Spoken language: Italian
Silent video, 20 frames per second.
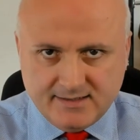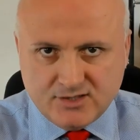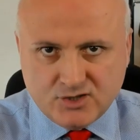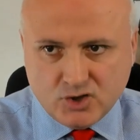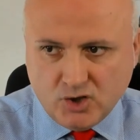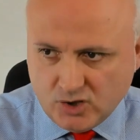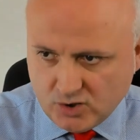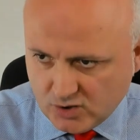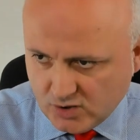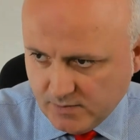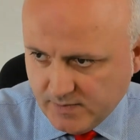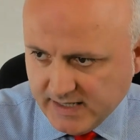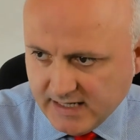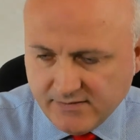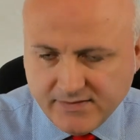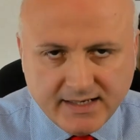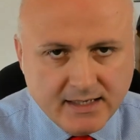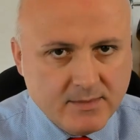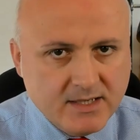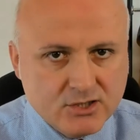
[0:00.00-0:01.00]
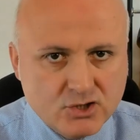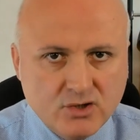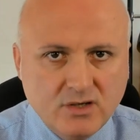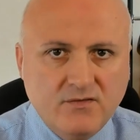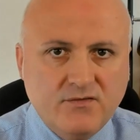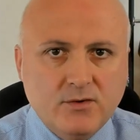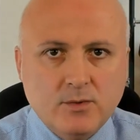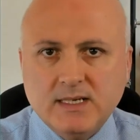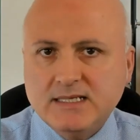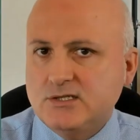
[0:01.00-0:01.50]
sotto per avere maggiori
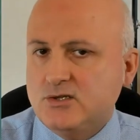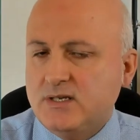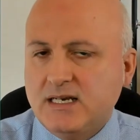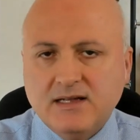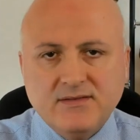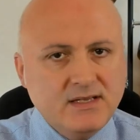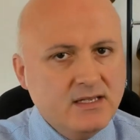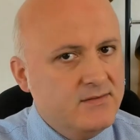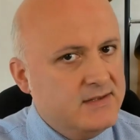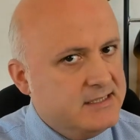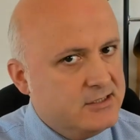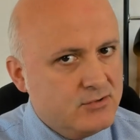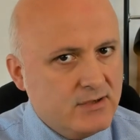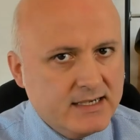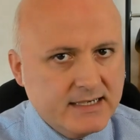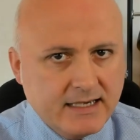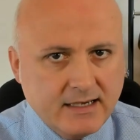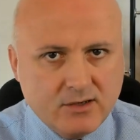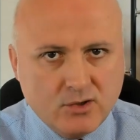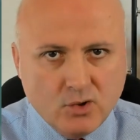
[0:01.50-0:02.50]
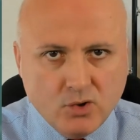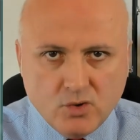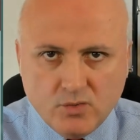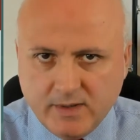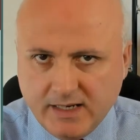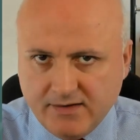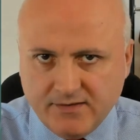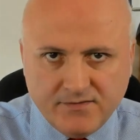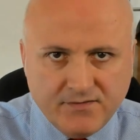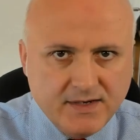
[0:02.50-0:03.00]
informazioni. Avete visto anche
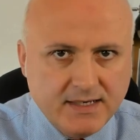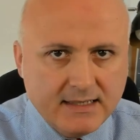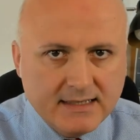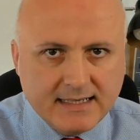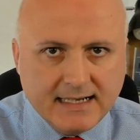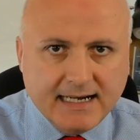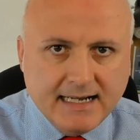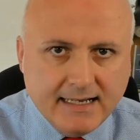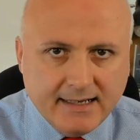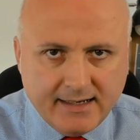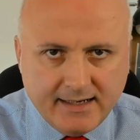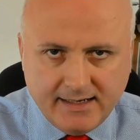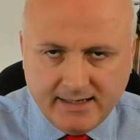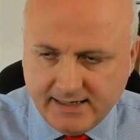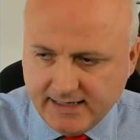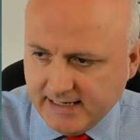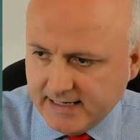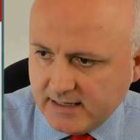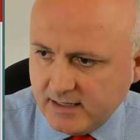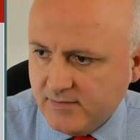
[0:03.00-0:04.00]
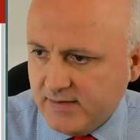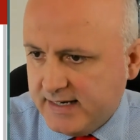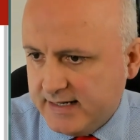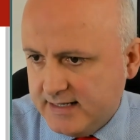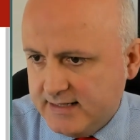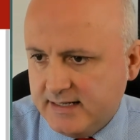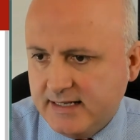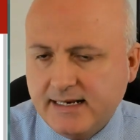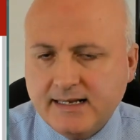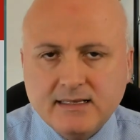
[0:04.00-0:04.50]
come filtrare e
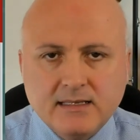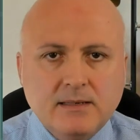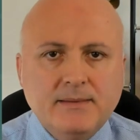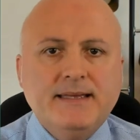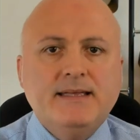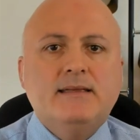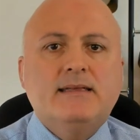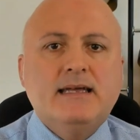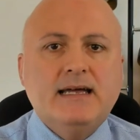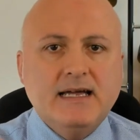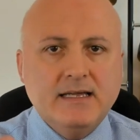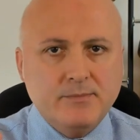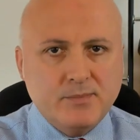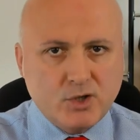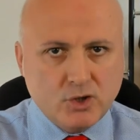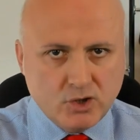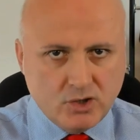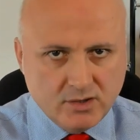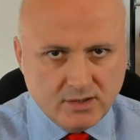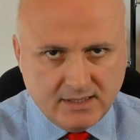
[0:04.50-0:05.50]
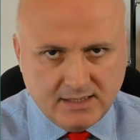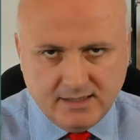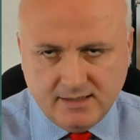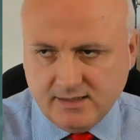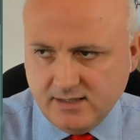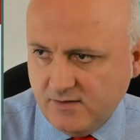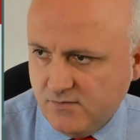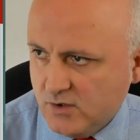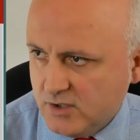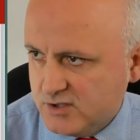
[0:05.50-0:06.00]
arrivare direttamente ai prodotti
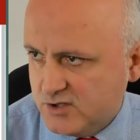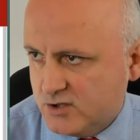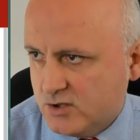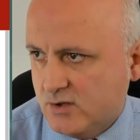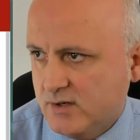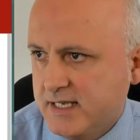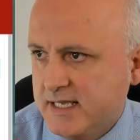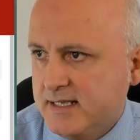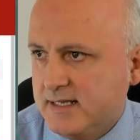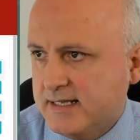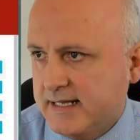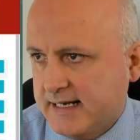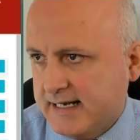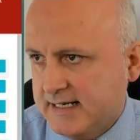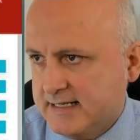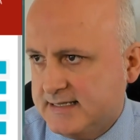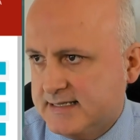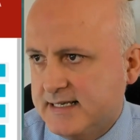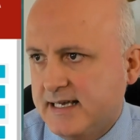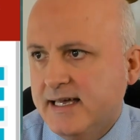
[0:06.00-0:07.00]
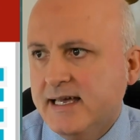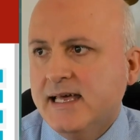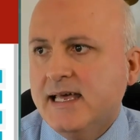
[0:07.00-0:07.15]
di vostro interesse.